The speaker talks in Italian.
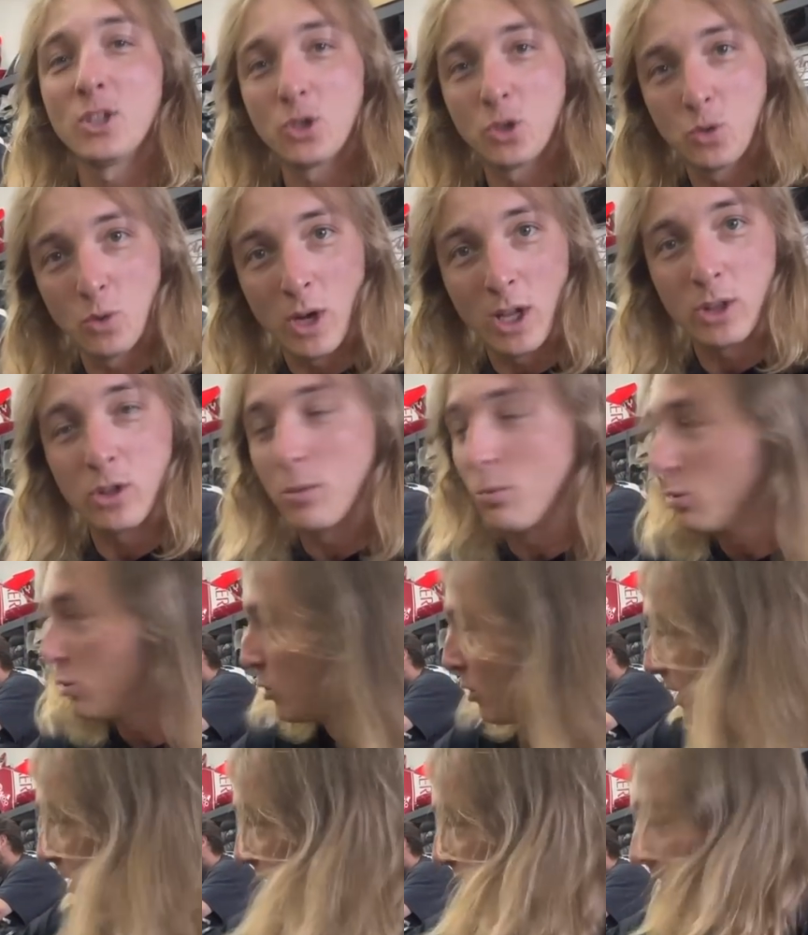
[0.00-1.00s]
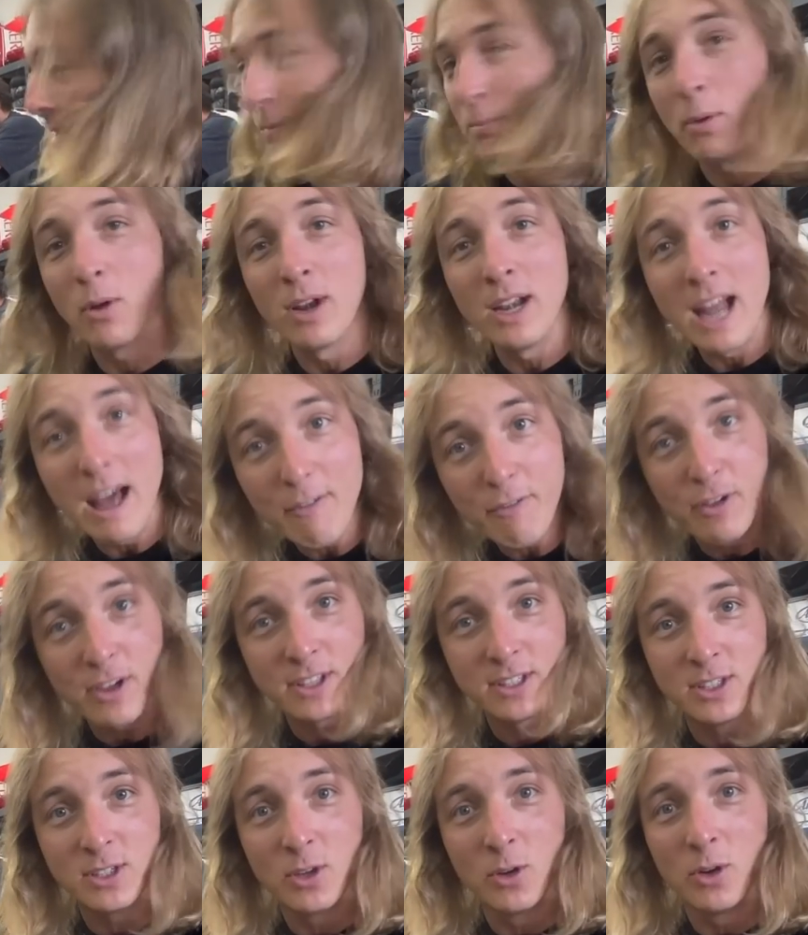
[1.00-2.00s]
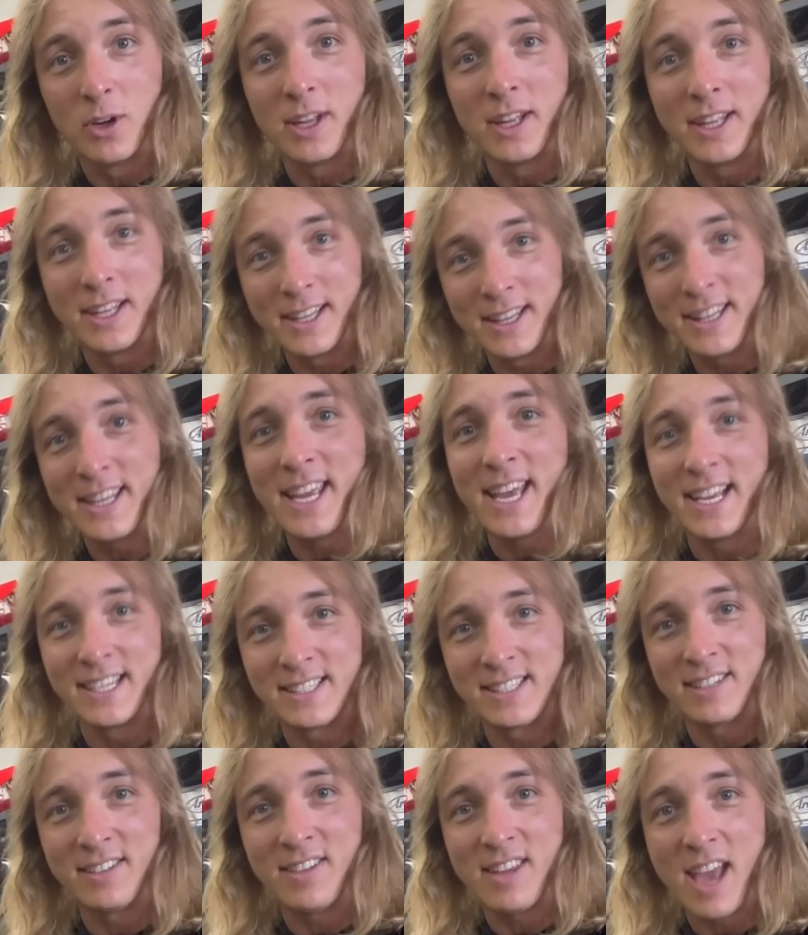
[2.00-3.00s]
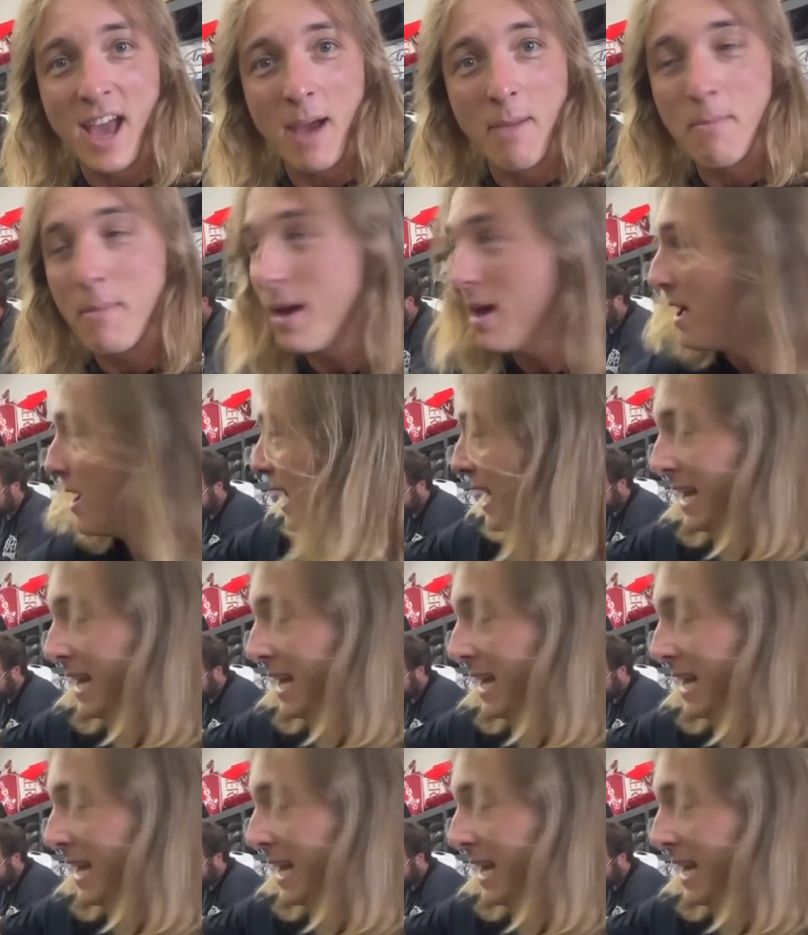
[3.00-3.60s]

sull'altro motore ad esempio la frizione di STM